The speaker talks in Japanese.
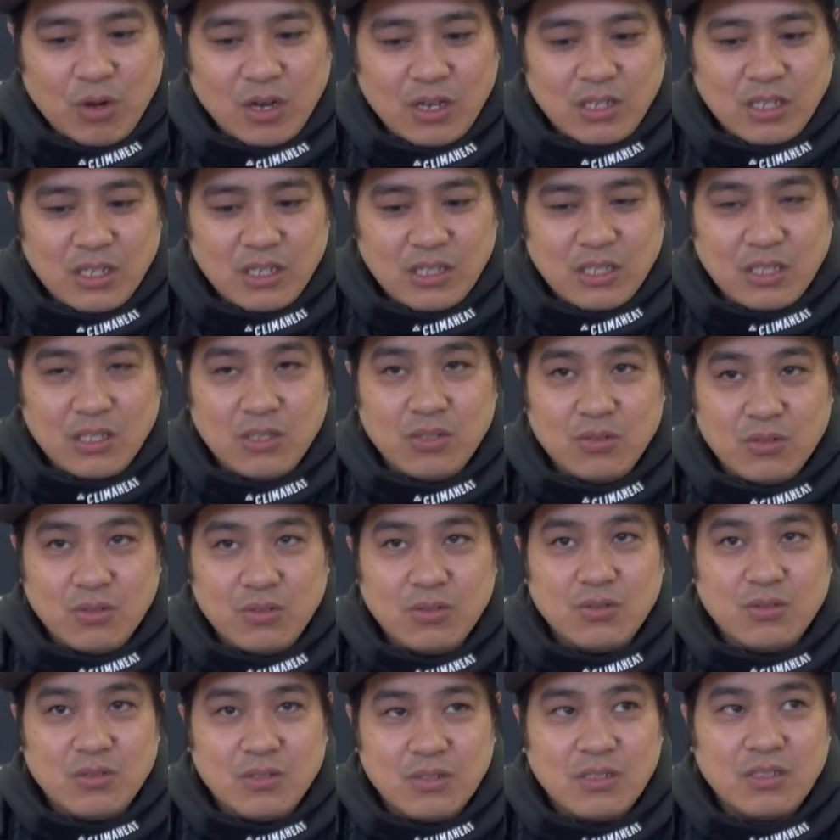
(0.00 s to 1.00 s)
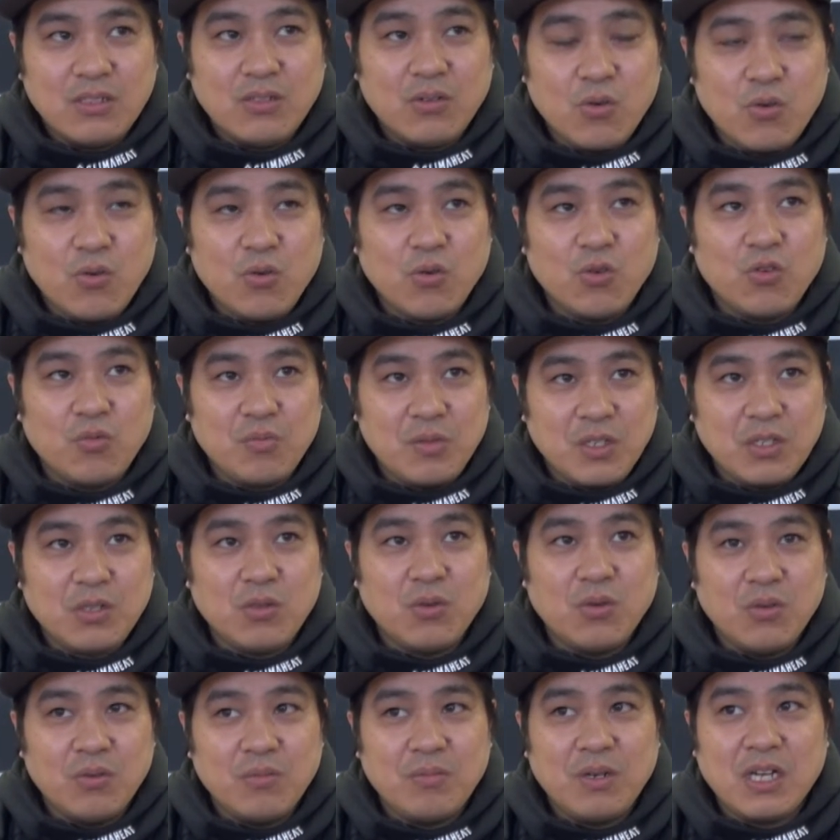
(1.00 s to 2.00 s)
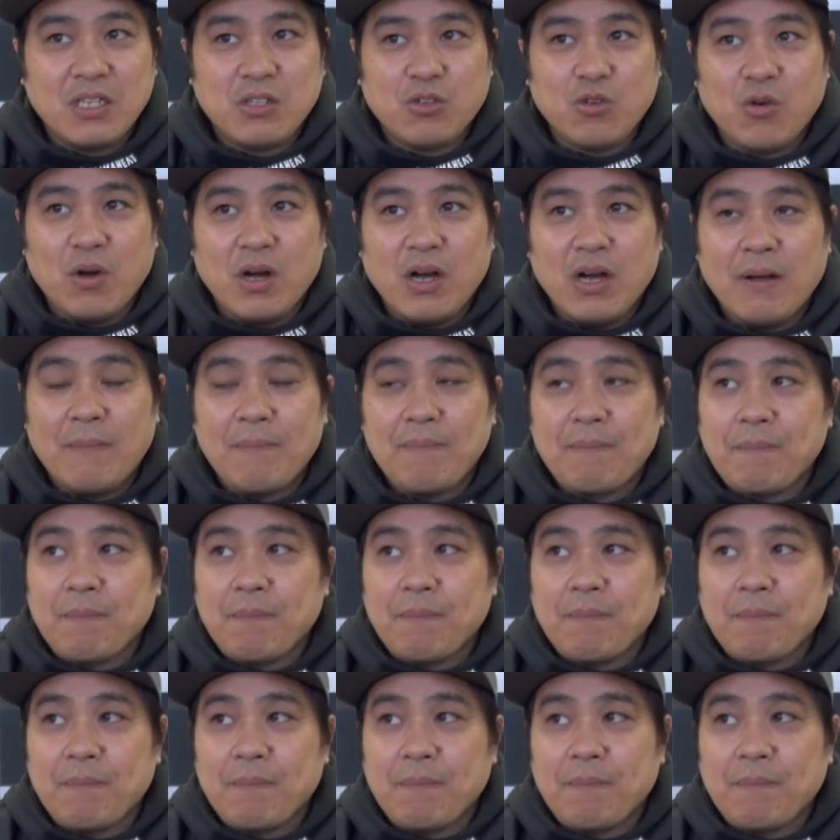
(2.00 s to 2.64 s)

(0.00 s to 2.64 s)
かなっていう試みと、うん、まあ、あとは、